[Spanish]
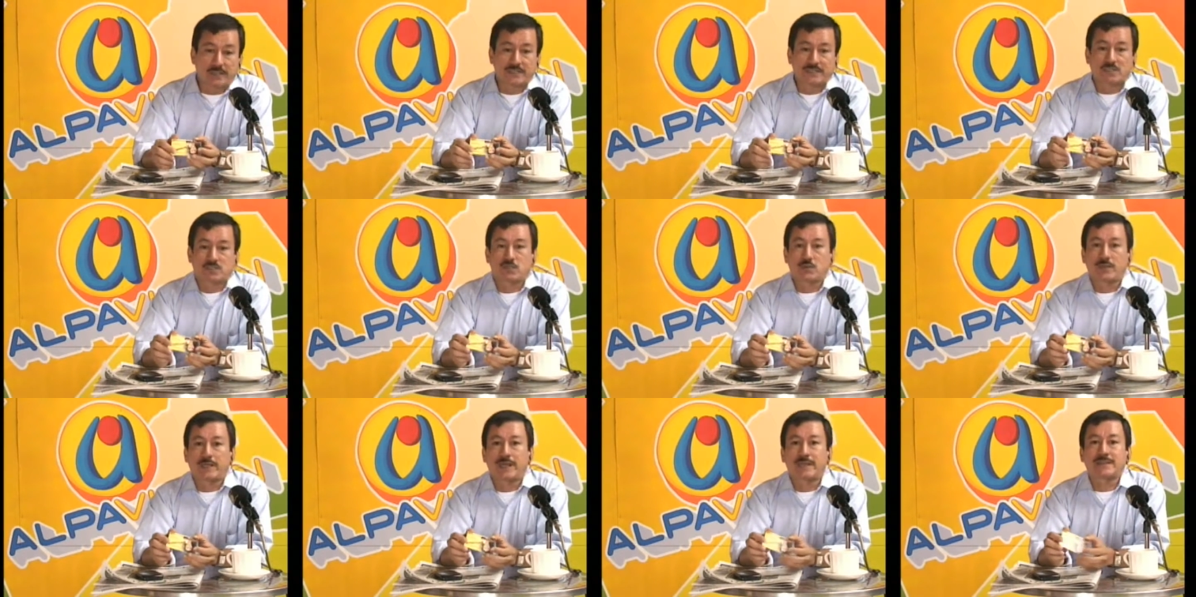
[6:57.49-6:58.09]

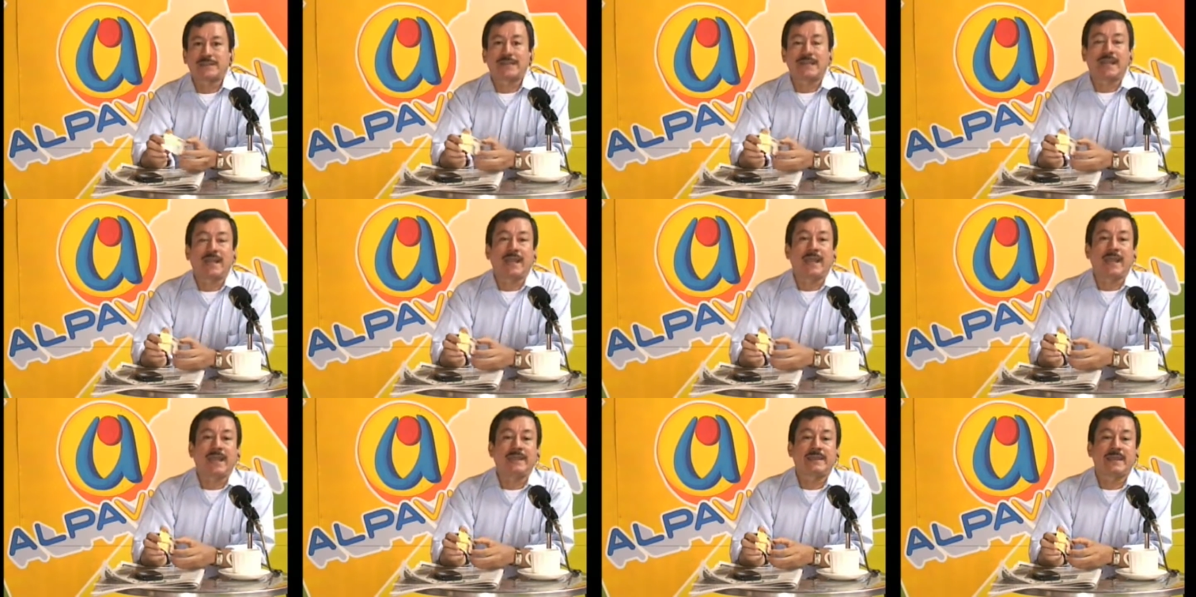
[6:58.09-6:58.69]
estudiantes,
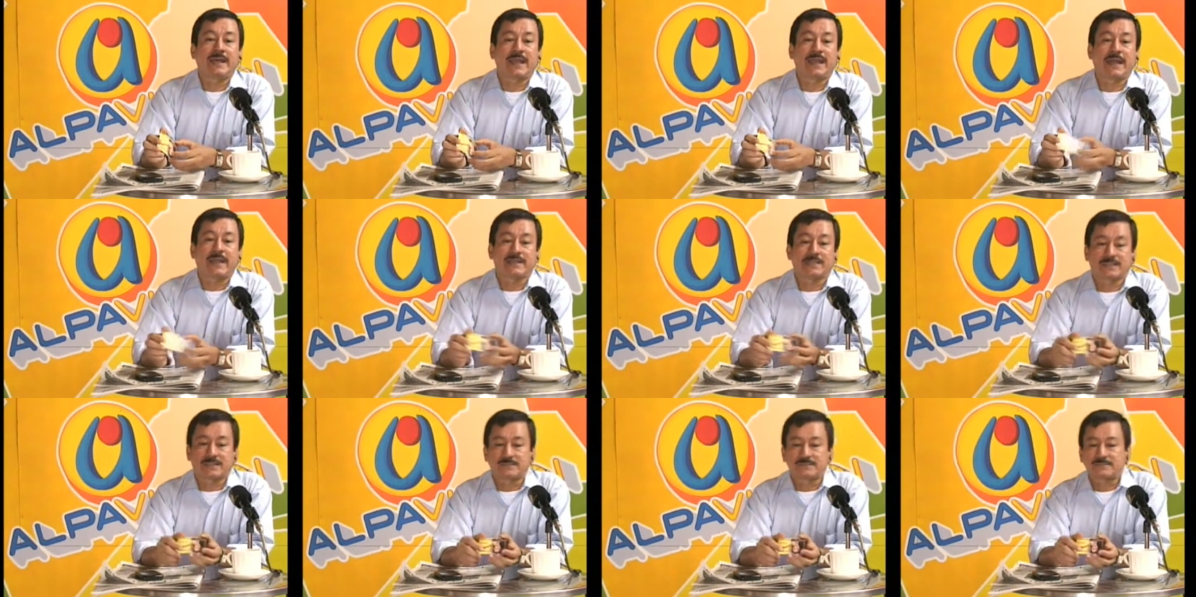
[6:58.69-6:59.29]

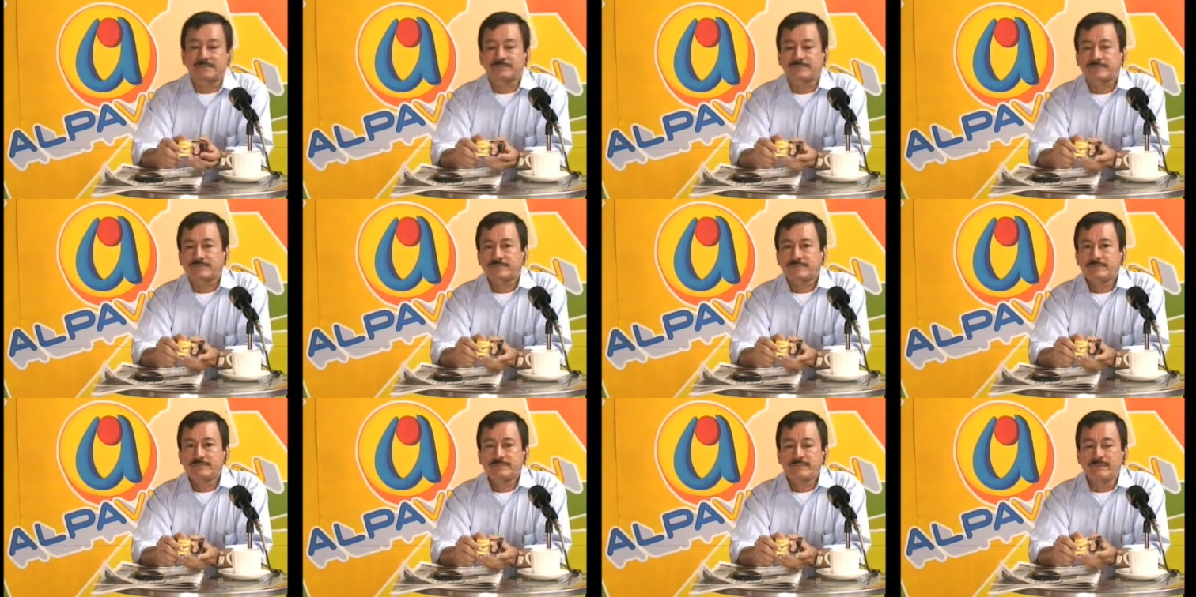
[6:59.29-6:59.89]
líderes,
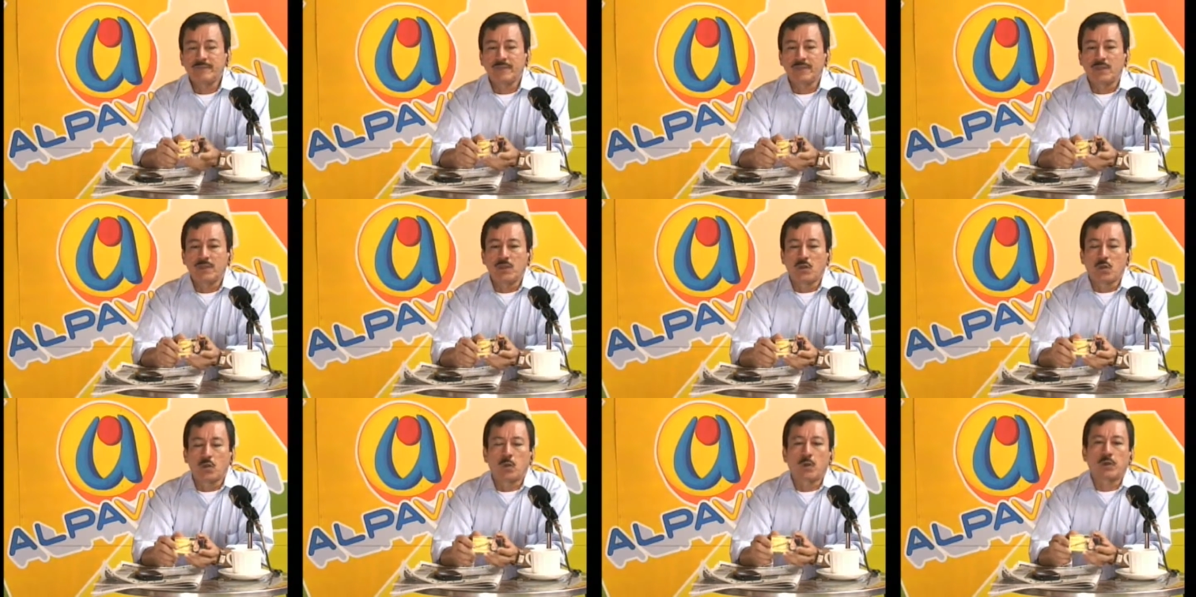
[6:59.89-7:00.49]

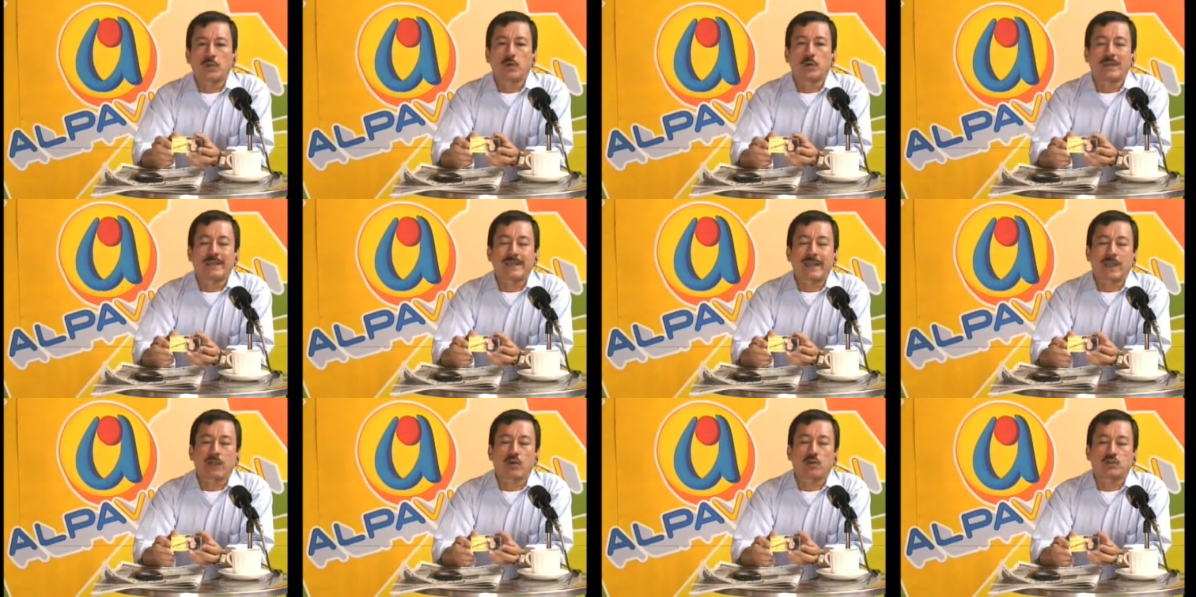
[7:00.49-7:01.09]
cuando
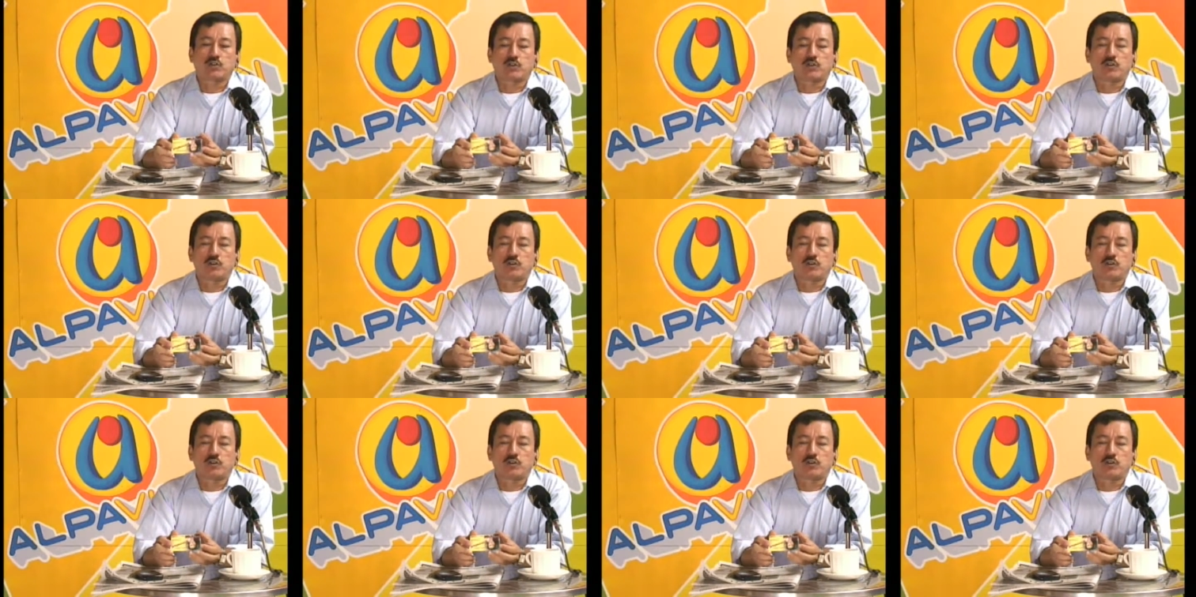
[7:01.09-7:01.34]
vayan a construir un